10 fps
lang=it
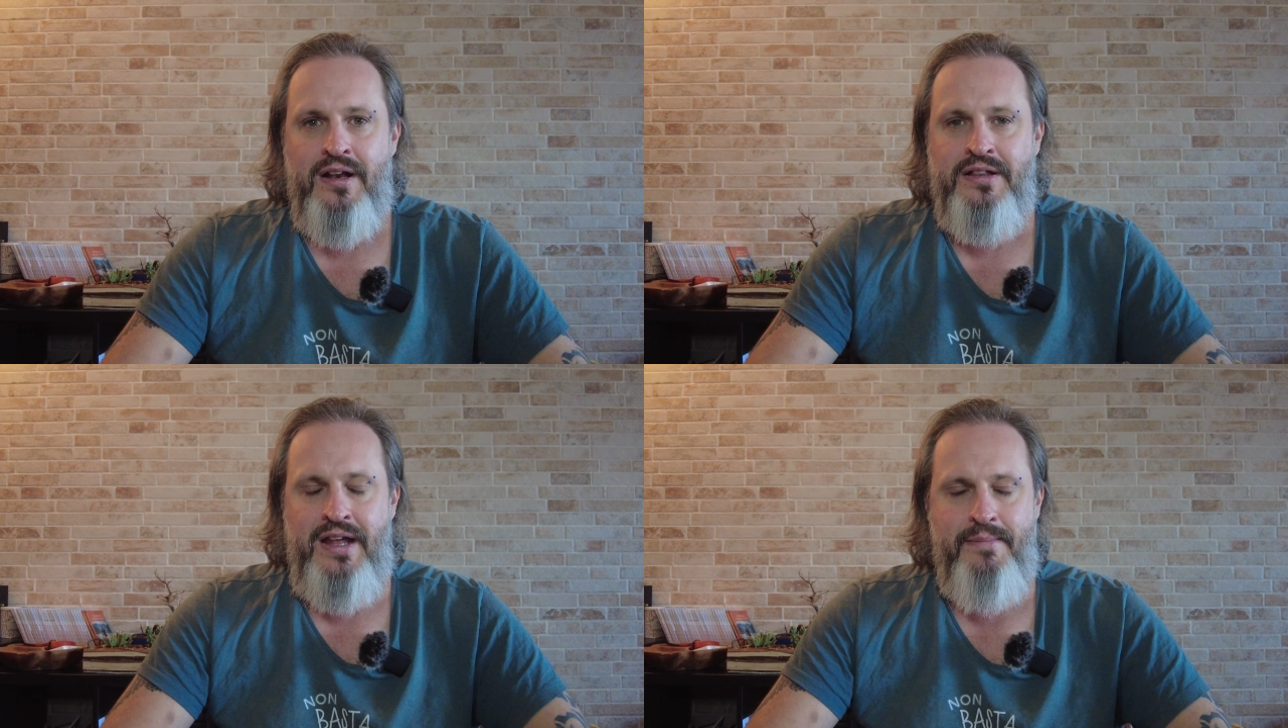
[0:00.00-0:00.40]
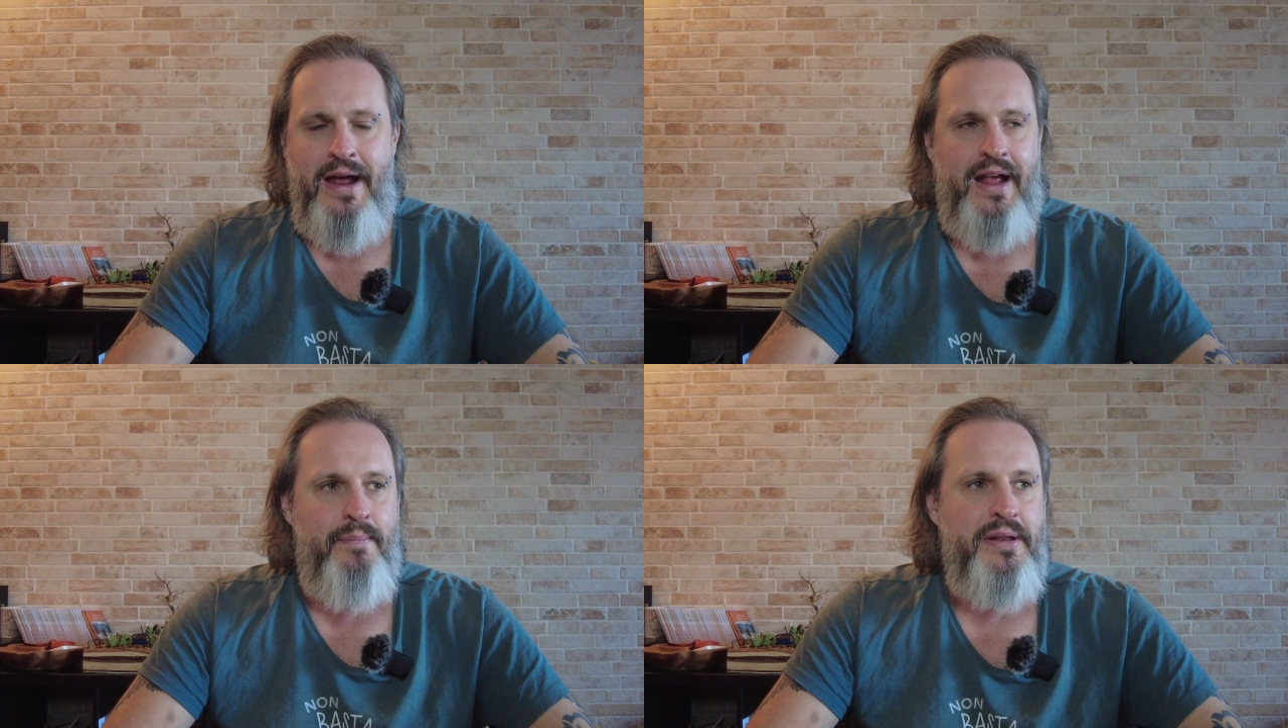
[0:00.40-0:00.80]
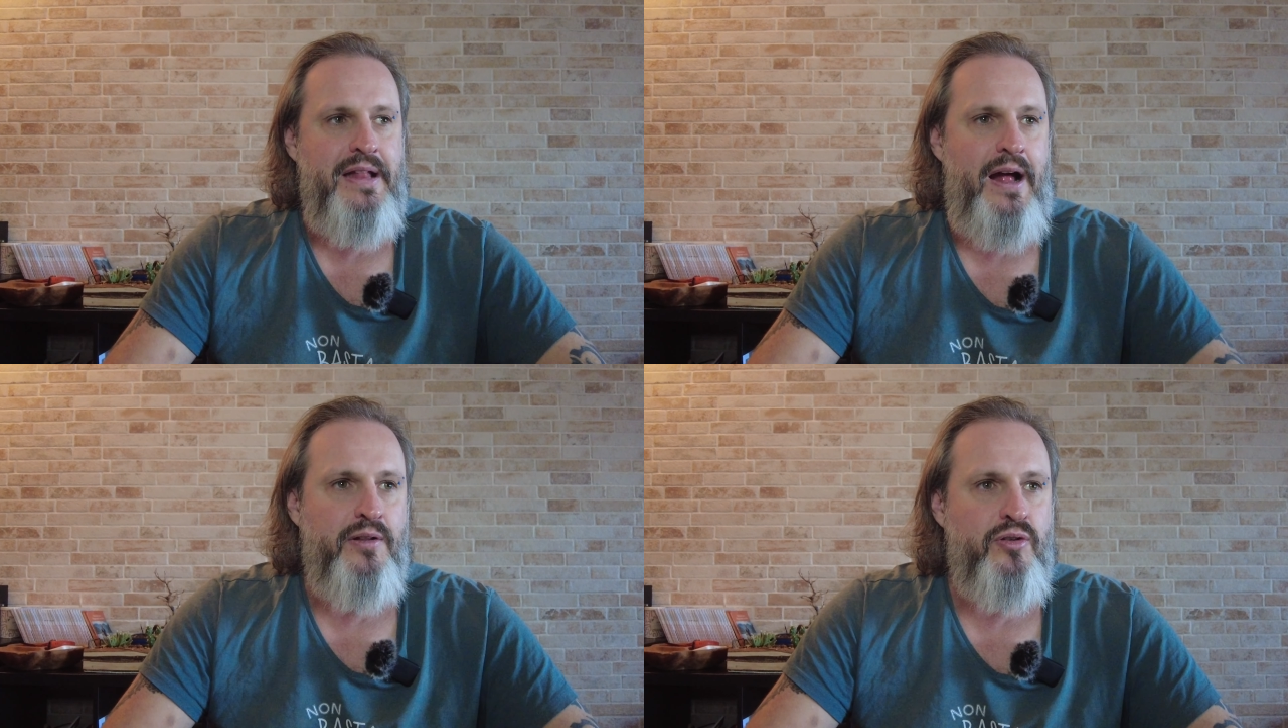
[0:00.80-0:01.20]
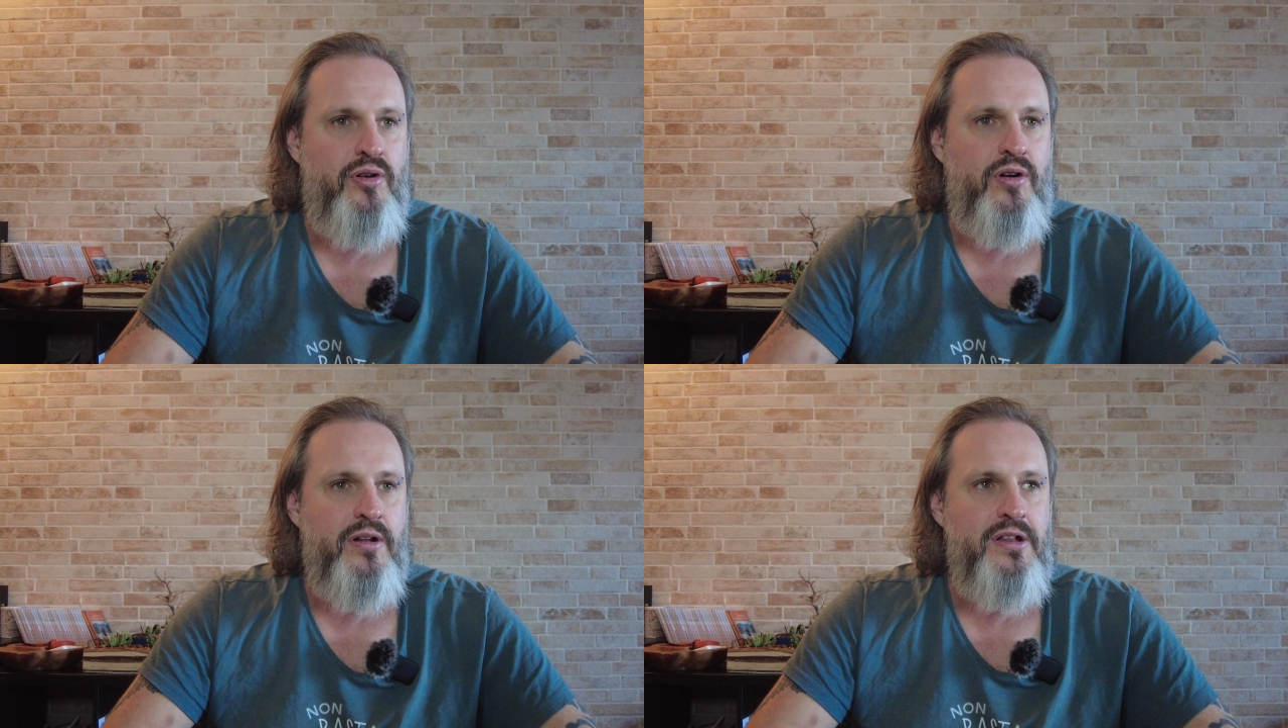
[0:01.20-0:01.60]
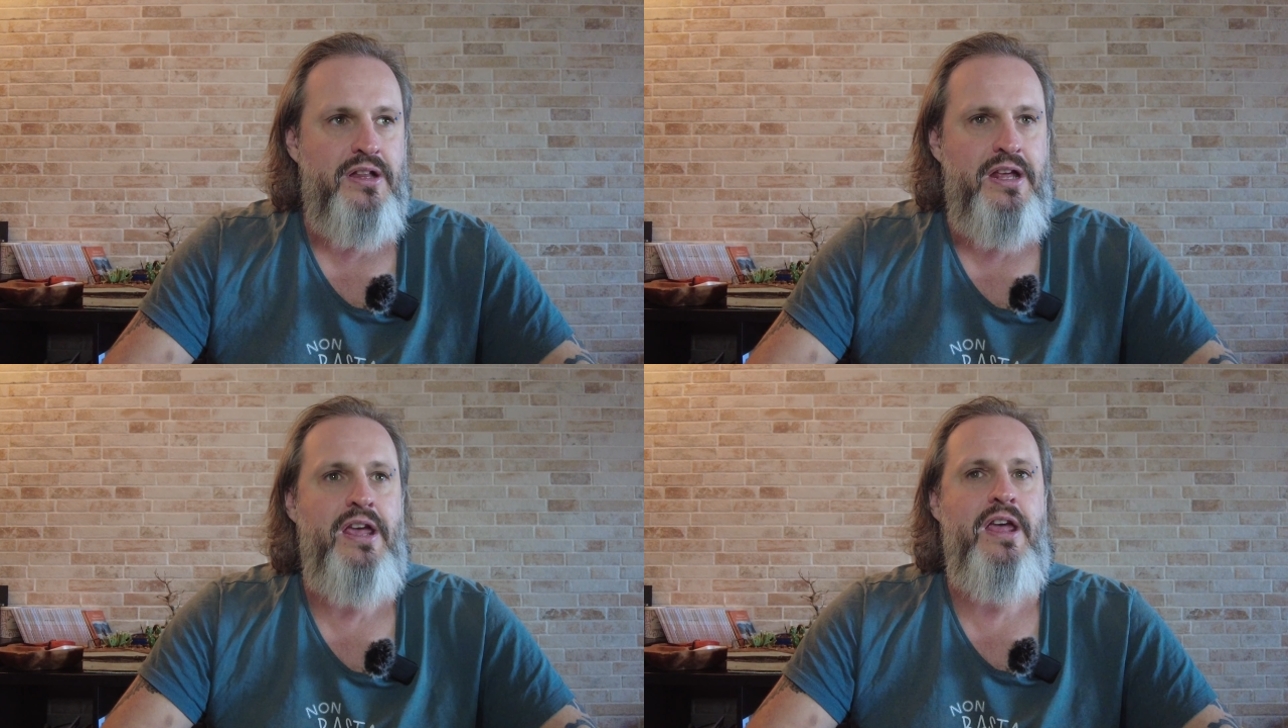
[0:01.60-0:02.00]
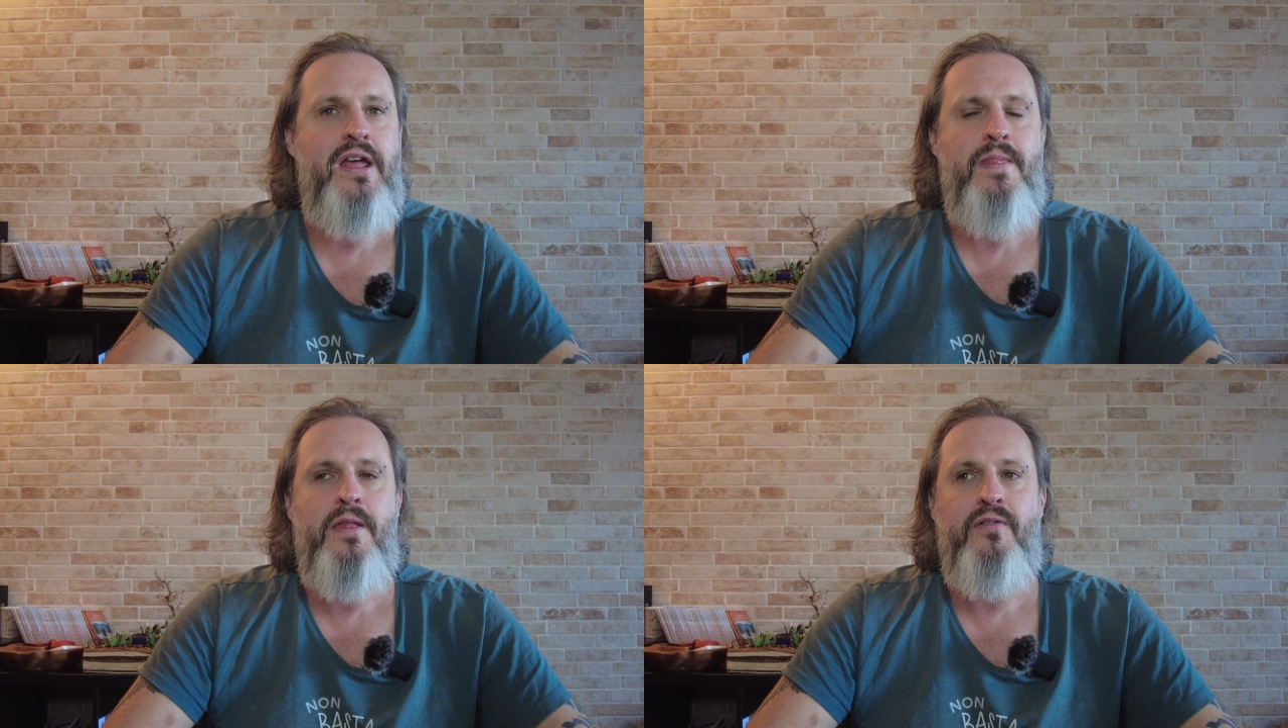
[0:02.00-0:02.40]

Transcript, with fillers: ti è mai capitato di